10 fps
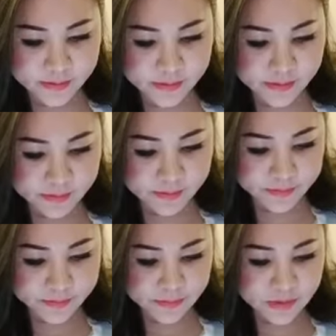
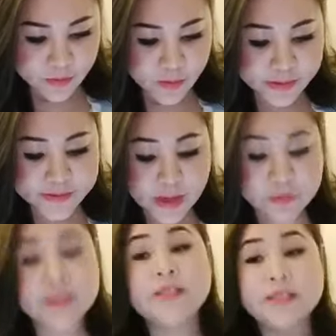7 วันเสา
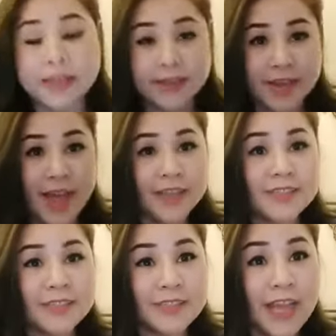ร์ที่ 7 นะคะ
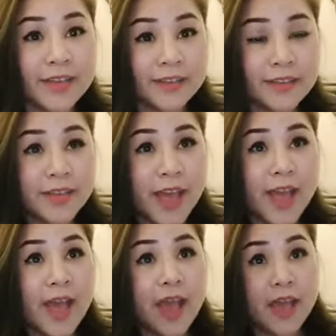เจอกันตั้งแต่
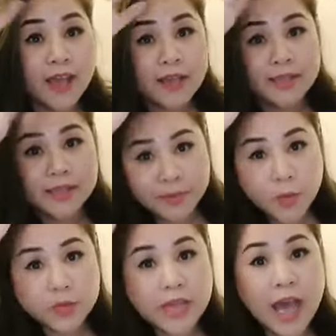10 โม
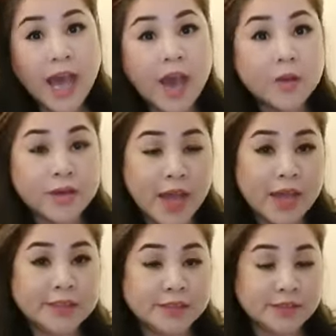งเช้านะคะ
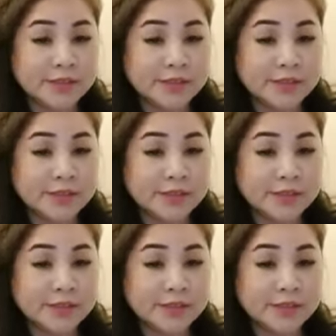ถึง